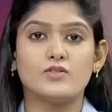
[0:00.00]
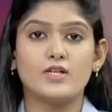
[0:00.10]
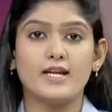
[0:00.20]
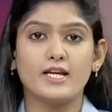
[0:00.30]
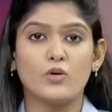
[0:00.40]

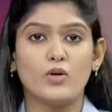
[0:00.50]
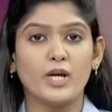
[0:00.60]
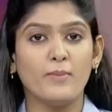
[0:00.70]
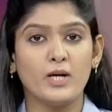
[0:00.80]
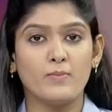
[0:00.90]
சென்னை
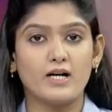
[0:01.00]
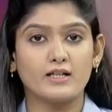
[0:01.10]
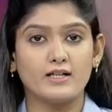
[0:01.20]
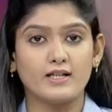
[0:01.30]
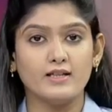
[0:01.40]
கோயம்பேடு
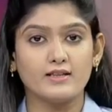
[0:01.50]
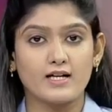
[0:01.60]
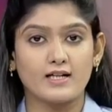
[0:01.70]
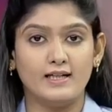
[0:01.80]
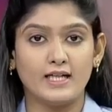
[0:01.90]
மார்க்கெட்டில்
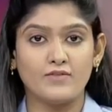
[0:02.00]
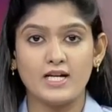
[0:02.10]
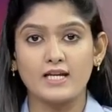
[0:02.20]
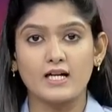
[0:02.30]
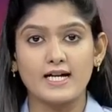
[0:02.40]
தக்காளி
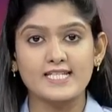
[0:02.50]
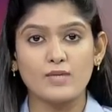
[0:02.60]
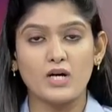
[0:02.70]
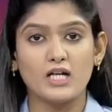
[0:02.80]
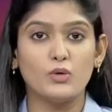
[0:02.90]
விலை
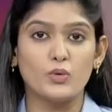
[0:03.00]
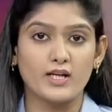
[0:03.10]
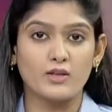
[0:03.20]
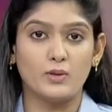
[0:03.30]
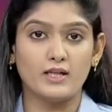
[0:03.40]
கணிசமாக
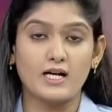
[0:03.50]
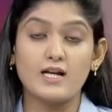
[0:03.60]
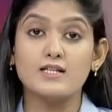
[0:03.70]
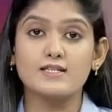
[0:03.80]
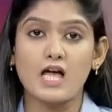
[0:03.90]

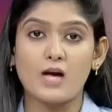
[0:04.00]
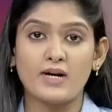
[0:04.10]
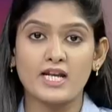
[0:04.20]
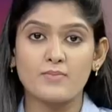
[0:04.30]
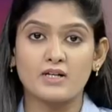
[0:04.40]
உயர்ந்துள்ளதால்
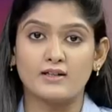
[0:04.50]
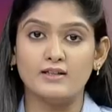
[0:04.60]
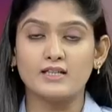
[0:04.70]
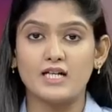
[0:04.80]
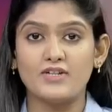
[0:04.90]
சாமானிய
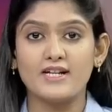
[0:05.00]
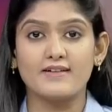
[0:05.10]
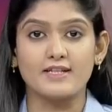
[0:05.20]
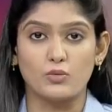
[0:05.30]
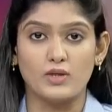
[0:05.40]
மக்கள்
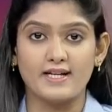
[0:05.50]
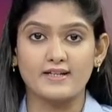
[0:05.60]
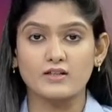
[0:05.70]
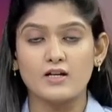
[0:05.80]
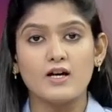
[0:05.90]

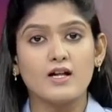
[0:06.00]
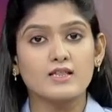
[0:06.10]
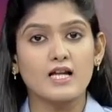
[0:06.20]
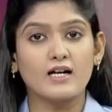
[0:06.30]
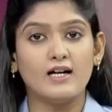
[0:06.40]
கவலையடைந்துள்ளனர்
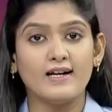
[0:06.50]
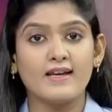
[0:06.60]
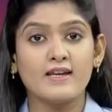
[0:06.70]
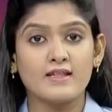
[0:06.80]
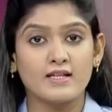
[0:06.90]

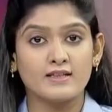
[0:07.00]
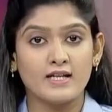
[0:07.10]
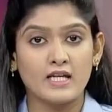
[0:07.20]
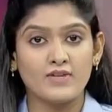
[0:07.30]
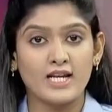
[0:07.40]
தக்காளியின் இந்த
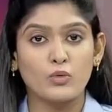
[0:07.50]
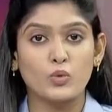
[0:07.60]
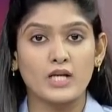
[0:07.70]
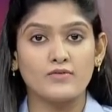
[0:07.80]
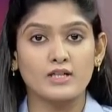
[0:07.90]
திடீர் விலை
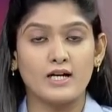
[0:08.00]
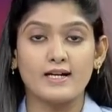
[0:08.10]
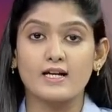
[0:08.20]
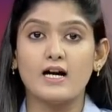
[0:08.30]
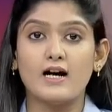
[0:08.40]

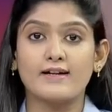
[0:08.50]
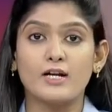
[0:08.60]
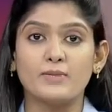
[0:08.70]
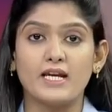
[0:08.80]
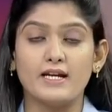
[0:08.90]
உயர்வுக்கான
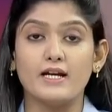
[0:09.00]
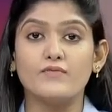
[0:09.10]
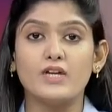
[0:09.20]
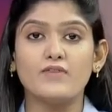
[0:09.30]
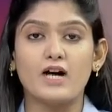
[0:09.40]
காரணம் என்ன
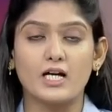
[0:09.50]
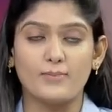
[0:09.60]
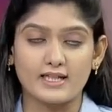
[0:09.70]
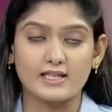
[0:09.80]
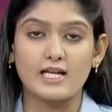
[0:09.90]

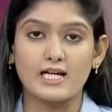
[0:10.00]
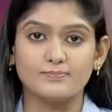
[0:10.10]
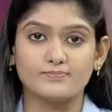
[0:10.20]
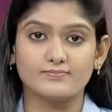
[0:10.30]
விரிவாக பார்க்கலாம்